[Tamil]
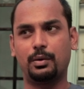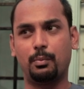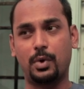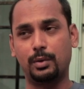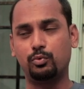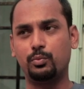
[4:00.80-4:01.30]

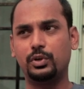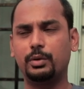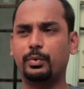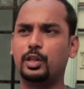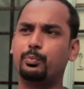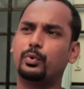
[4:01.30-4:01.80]
மாண்புமிகு
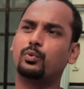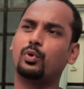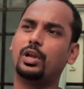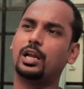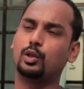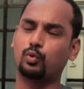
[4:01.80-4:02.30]

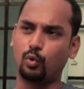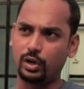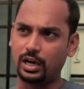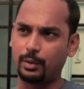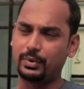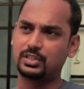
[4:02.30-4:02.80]
மதிப்பிற்குரிய
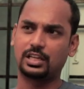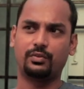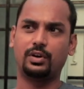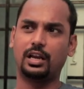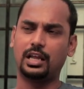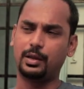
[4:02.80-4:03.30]
தொல்லியல் அமைச்சர்
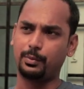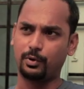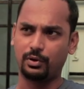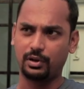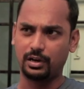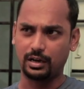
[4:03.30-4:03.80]
அவர்களே
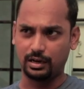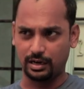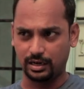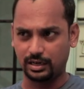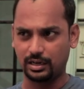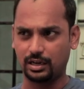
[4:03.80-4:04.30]

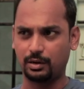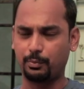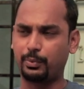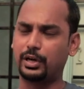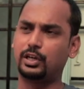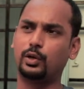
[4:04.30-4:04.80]
நேற்று
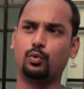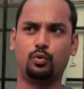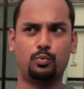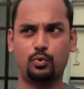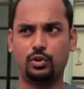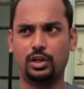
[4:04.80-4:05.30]
பேட்டி
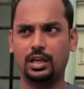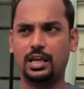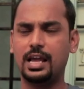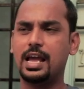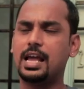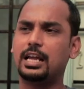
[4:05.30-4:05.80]
கொடுக்கும்போது
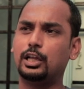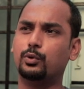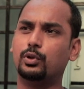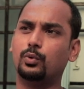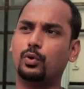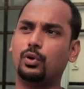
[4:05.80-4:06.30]
இது
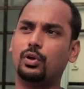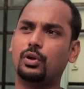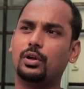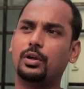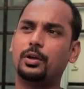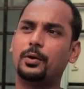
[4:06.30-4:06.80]
வந்து ஒரு
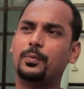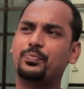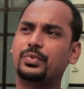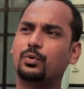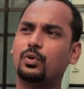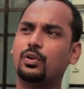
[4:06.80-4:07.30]

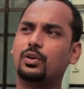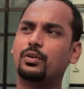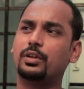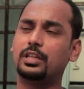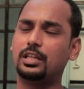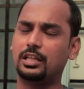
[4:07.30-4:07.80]
ஒரு
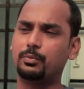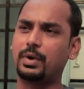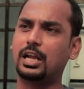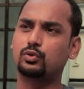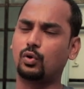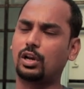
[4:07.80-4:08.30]
இது இது
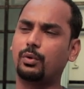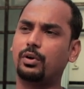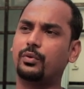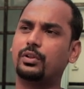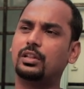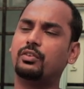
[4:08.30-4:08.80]
மாதிரி
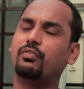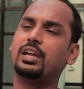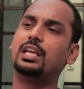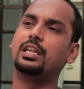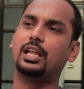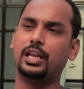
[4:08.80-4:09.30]
சொல்கிறவங்க வந்து
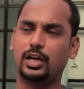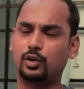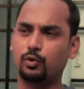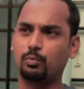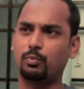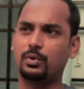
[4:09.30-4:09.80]
வயிறு
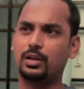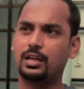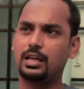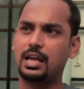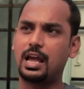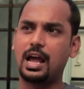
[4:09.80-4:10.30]
எரியட்டும்
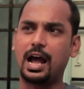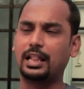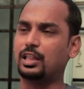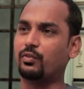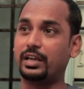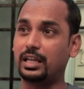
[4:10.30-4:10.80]

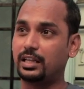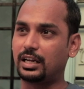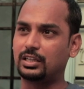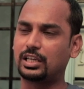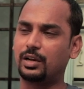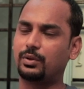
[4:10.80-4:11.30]
அந்த வயிறு
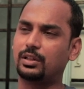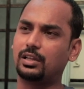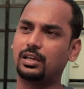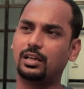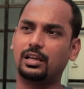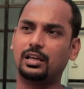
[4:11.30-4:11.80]
எரிச்சல் வந்து